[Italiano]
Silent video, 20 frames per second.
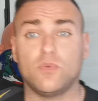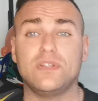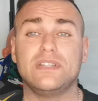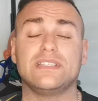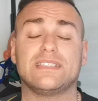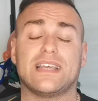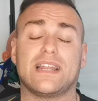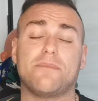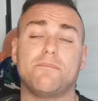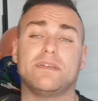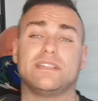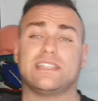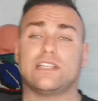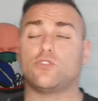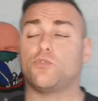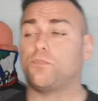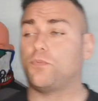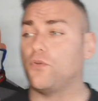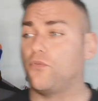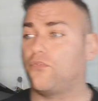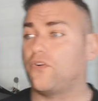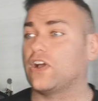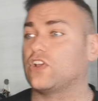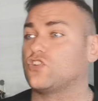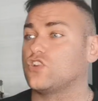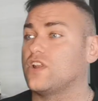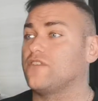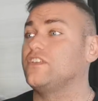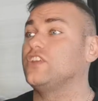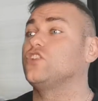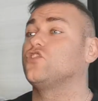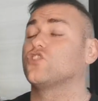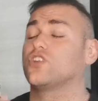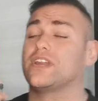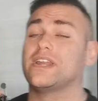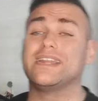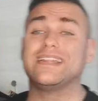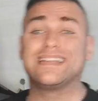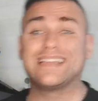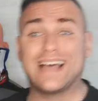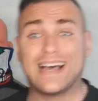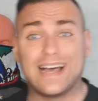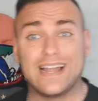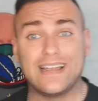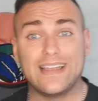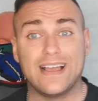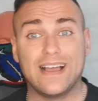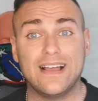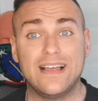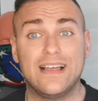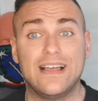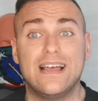quindi sarebbe stato più facile vincere in Italia.